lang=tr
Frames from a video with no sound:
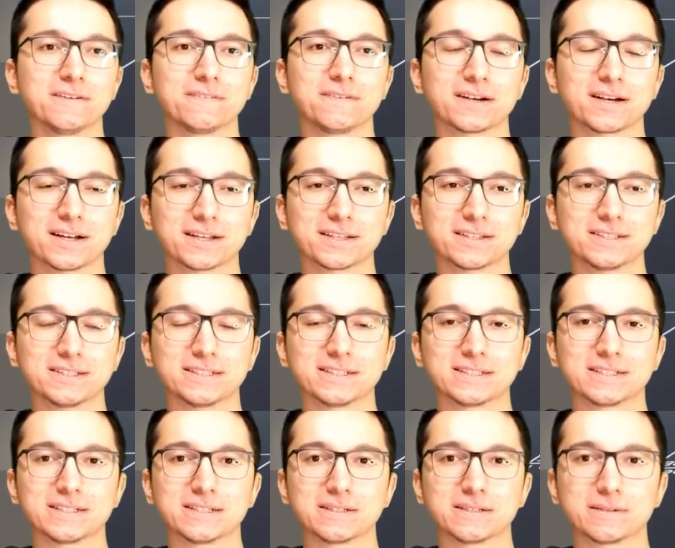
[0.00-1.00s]
Fakat
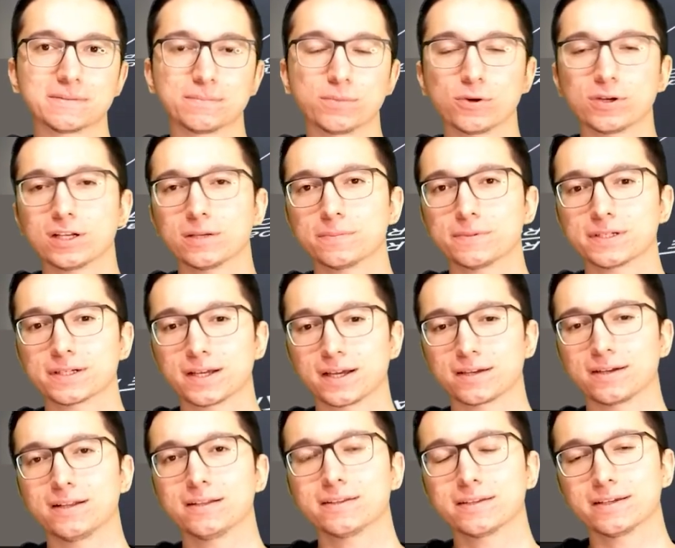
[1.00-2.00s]
e, böyle bir
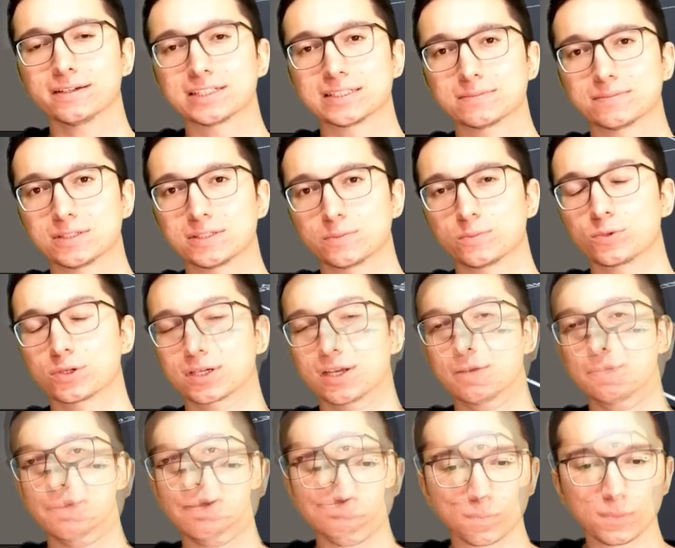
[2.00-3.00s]
kanal değil şimdi kanal.